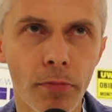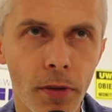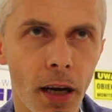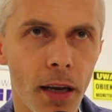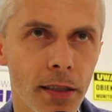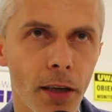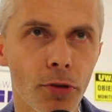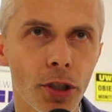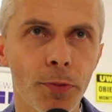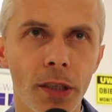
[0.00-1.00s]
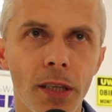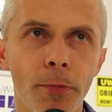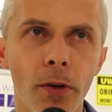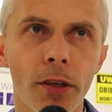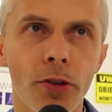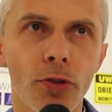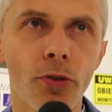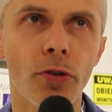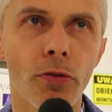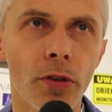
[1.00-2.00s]
Hala znajduje się przy zespole
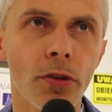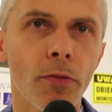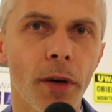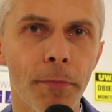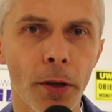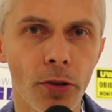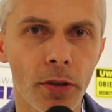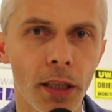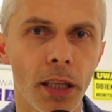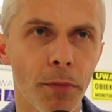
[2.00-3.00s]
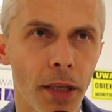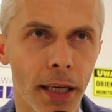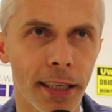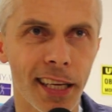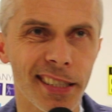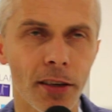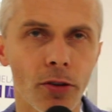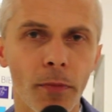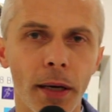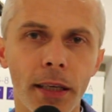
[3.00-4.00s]
szkół nr 51 imienia Ignacego
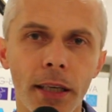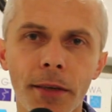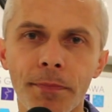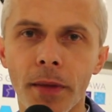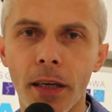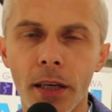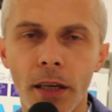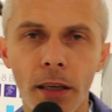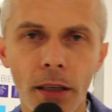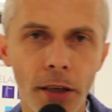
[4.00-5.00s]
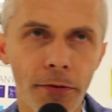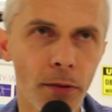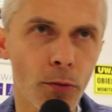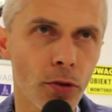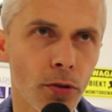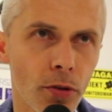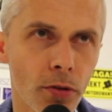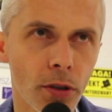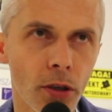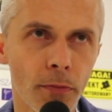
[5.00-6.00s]
Domejki. I w tym
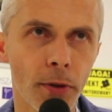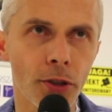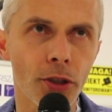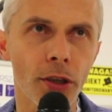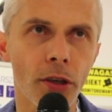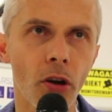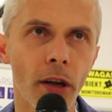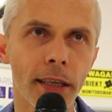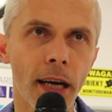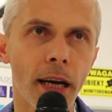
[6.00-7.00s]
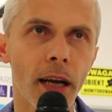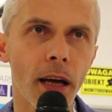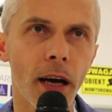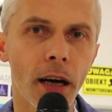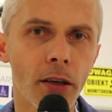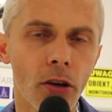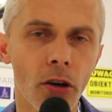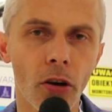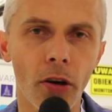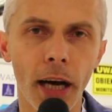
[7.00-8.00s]
dniu odbędzie się kolejna gala
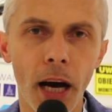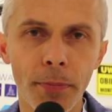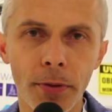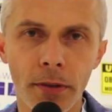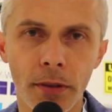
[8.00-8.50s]
Kokoro Cup.